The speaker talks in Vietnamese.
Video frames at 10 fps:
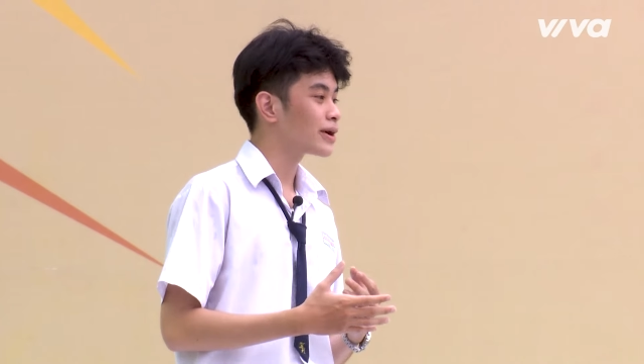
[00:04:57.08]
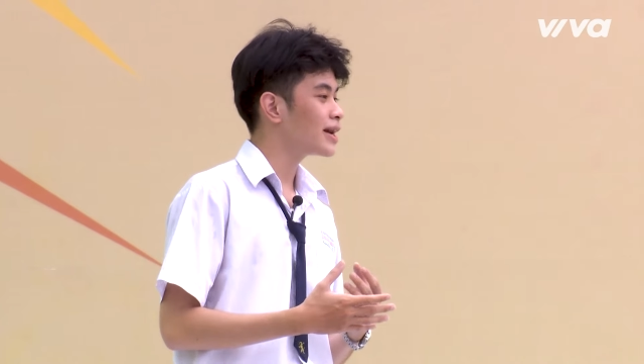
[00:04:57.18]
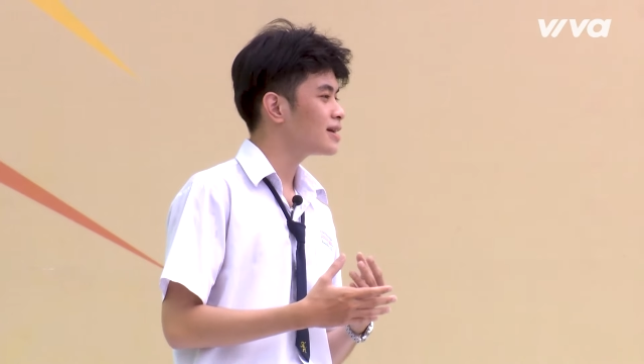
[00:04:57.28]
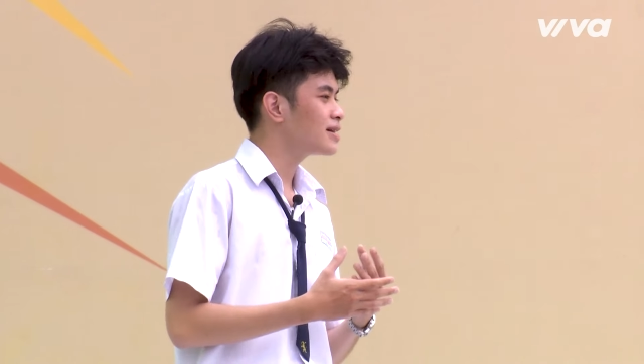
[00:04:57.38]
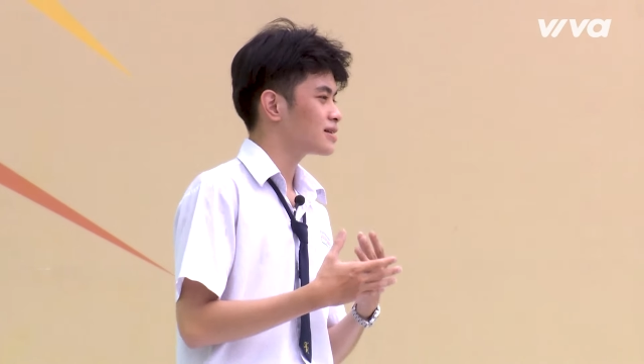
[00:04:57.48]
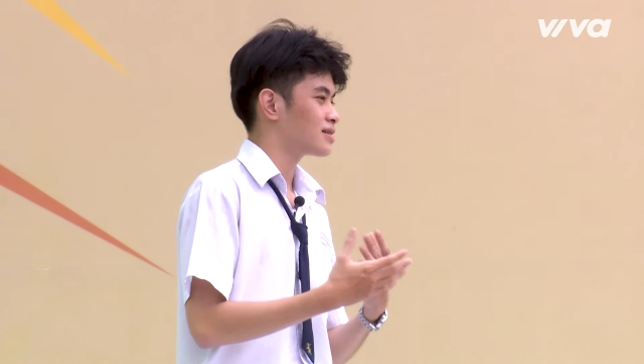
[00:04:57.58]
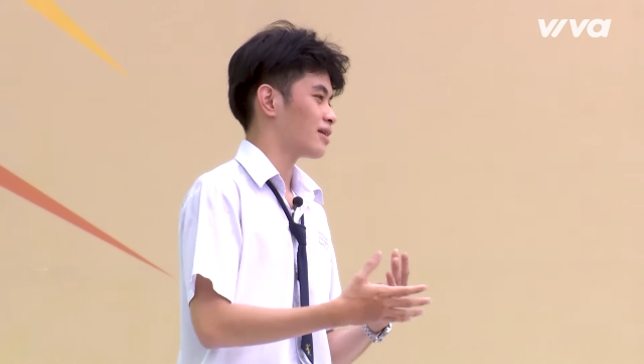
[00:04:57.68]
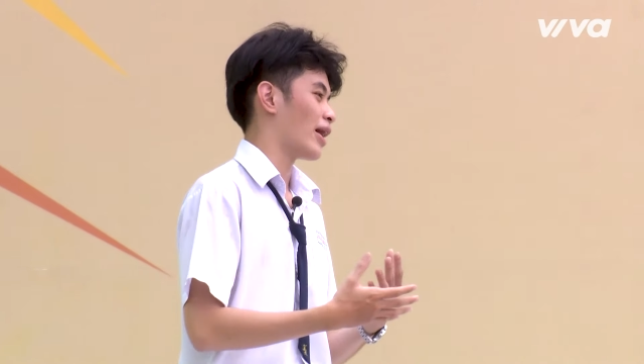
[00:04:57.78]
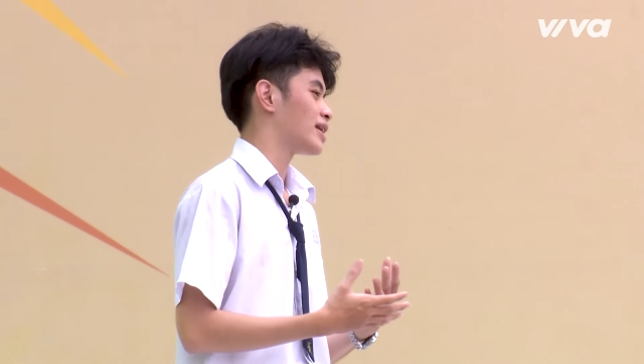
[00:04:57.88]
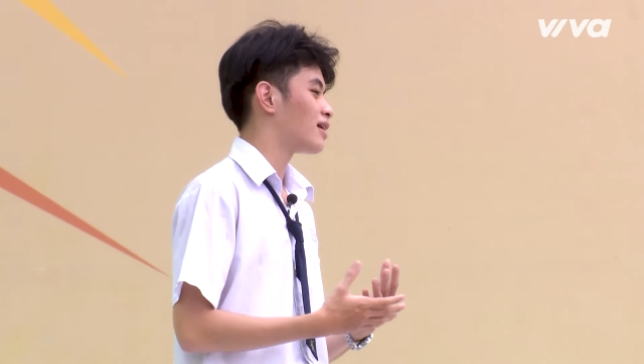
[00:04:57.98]
cái
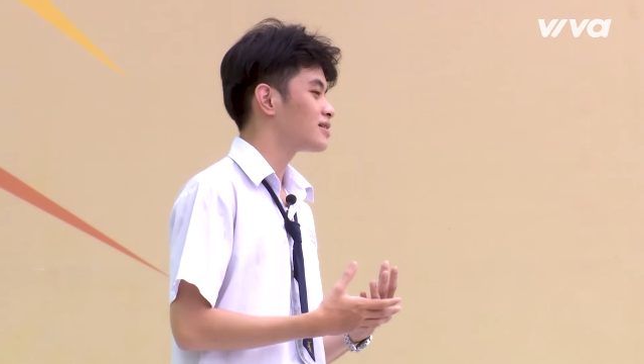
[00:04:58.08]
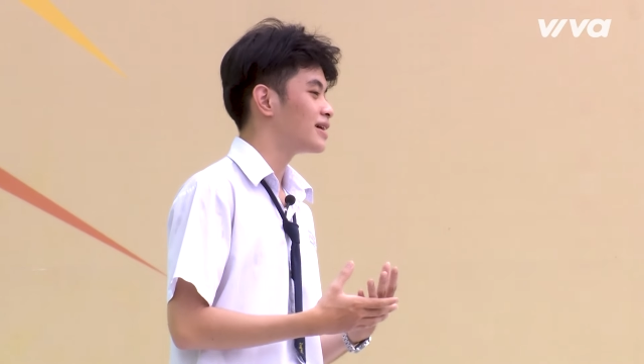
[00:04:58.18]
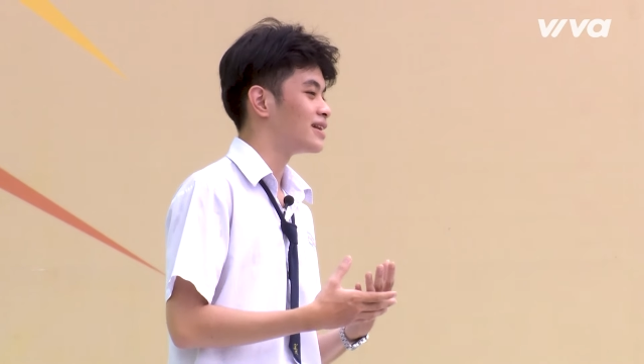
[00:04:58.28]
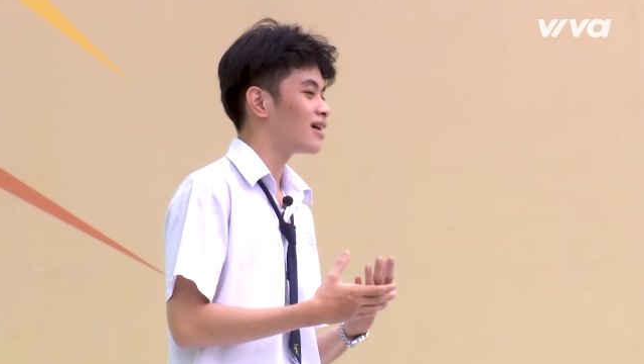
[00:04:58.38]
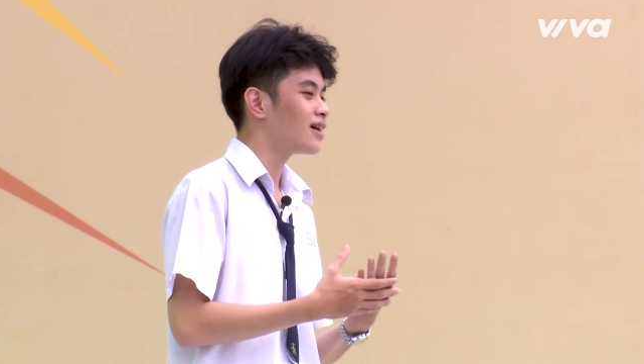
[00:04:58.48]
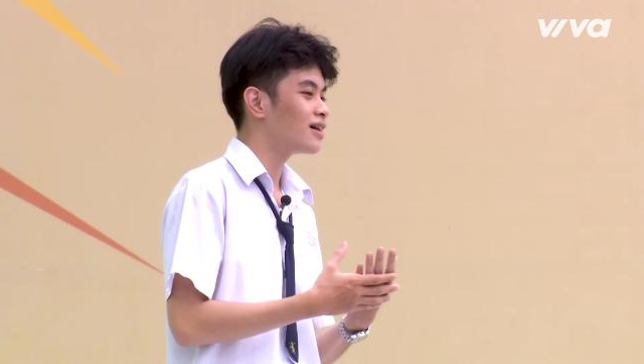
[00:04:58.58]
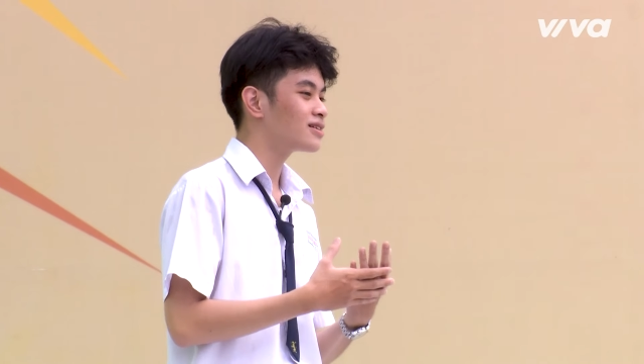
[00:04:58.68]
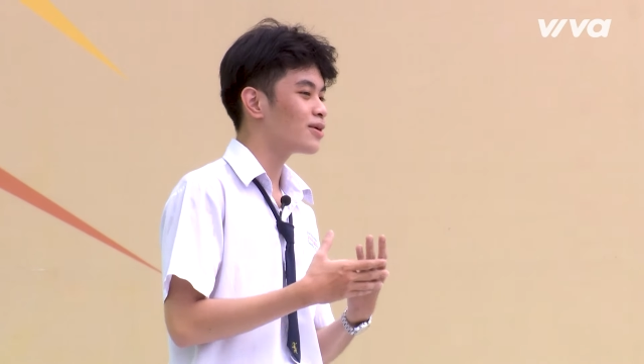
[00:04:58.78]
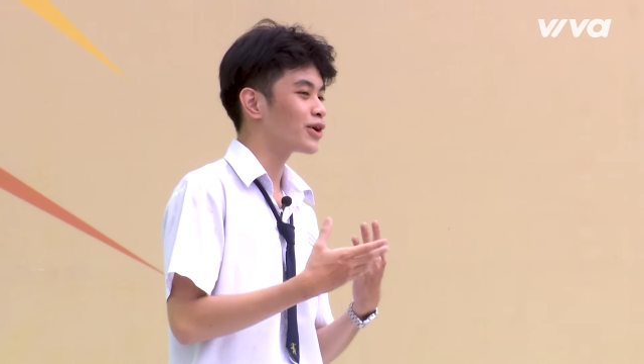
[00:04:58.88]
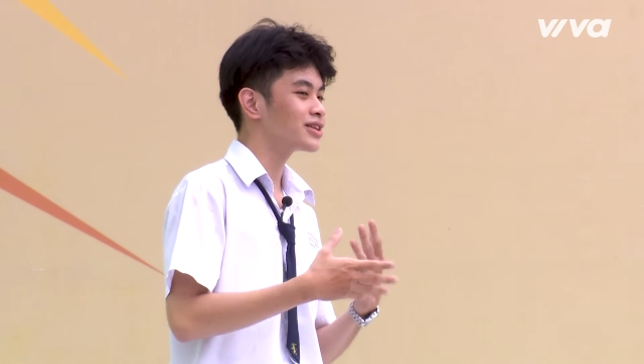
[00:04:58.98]
đoạn đó thì nó
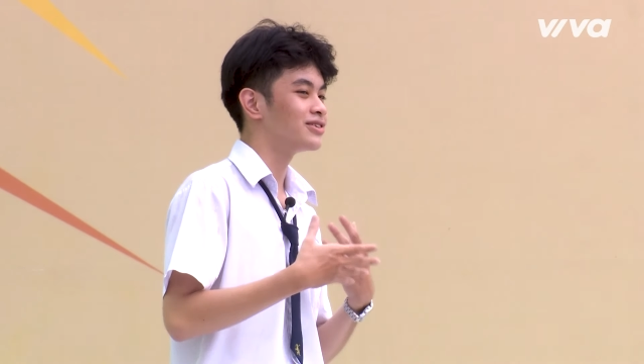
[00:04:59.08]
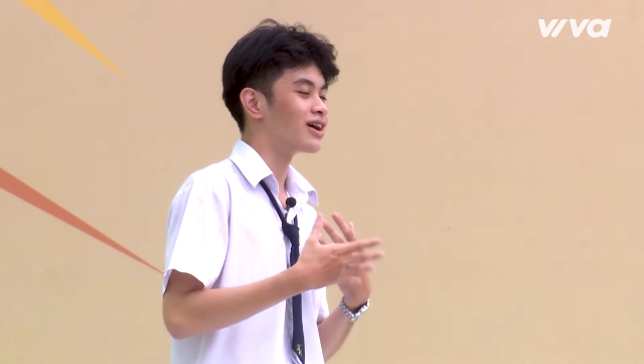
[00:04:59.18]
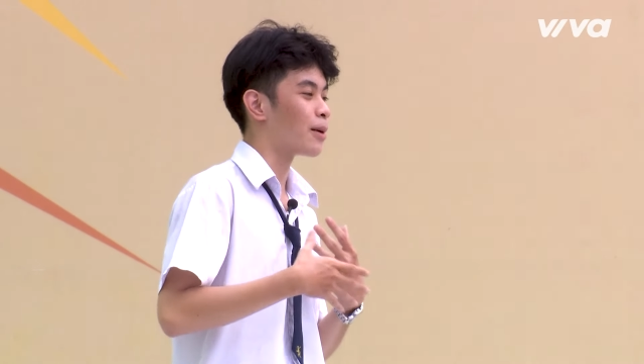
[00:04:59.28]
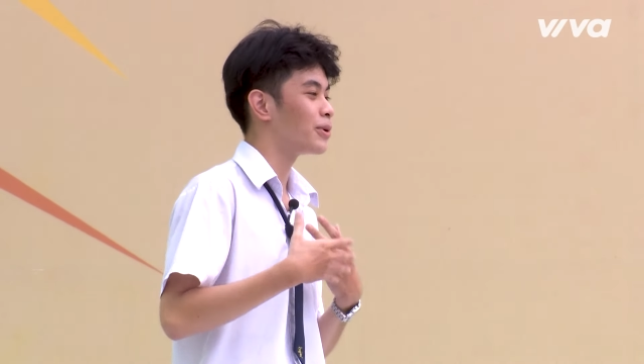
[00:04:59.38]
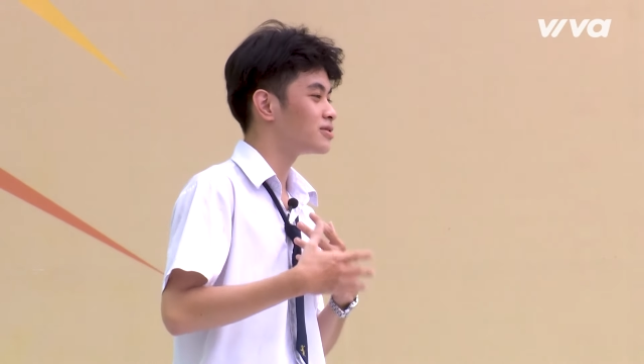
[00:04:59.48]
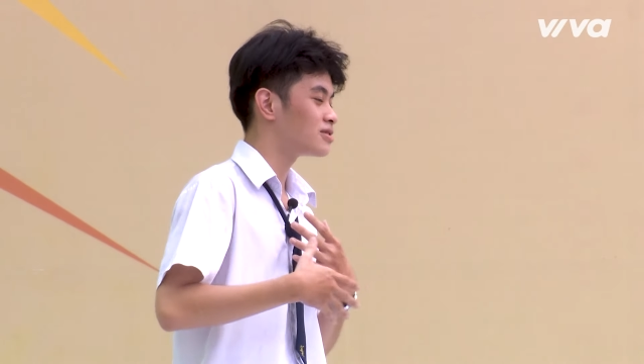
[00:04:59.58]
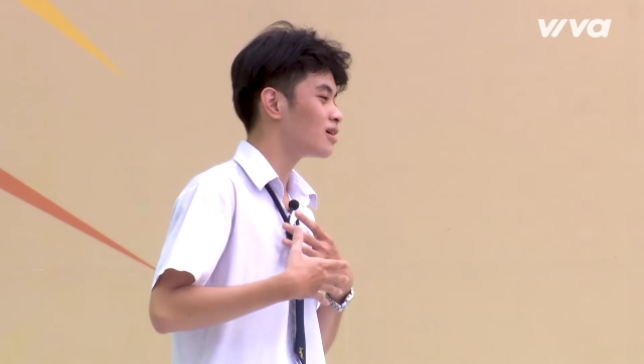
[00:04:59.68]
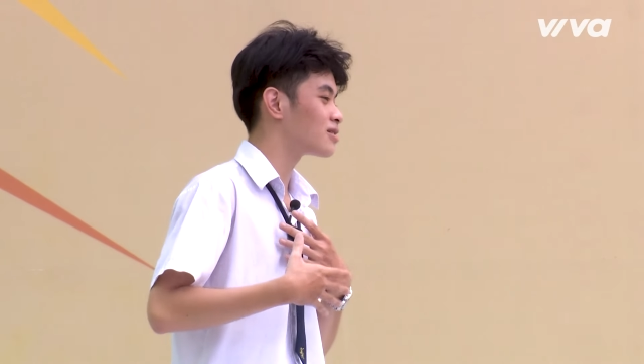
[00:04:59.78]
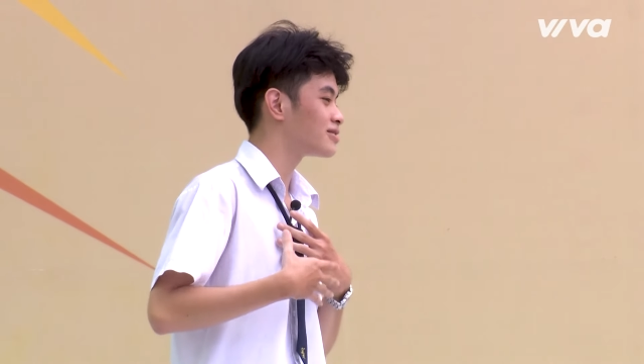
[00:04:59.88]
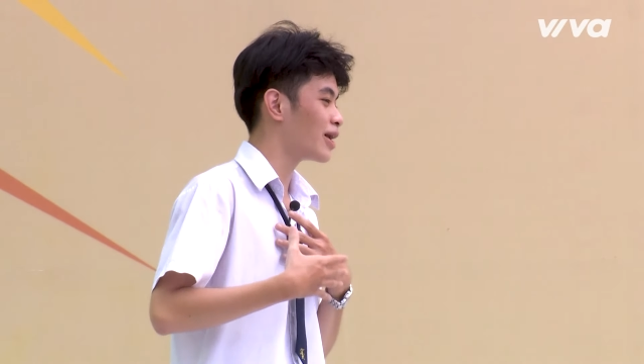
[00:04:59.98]
có một cái trường hợp rất
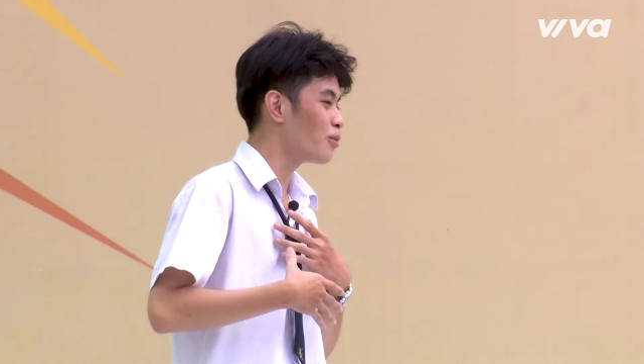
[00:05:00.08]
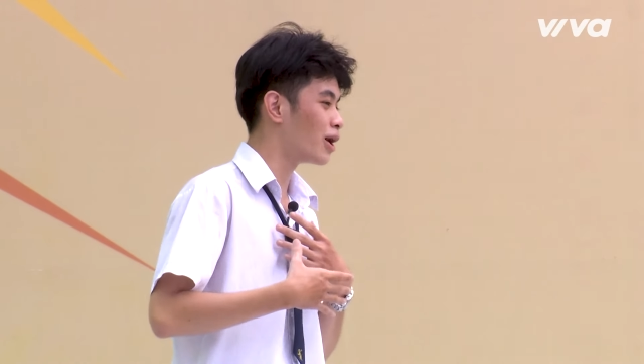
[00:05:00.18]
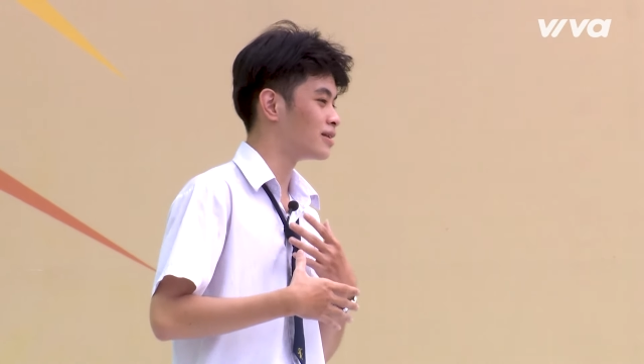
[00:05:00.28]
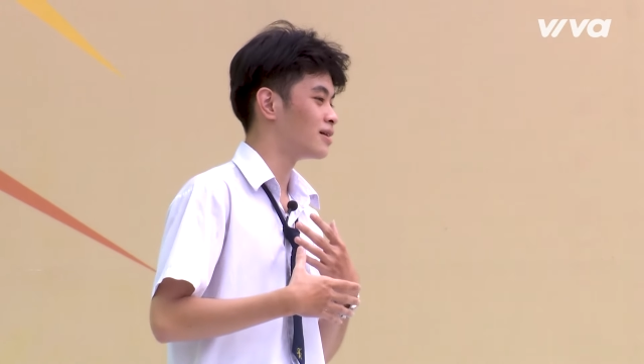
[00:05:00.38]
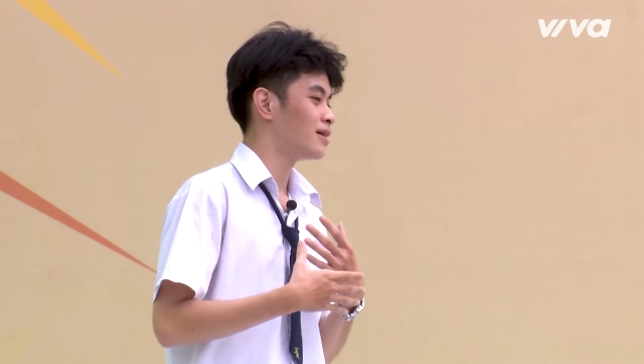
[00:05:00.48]
là giống mình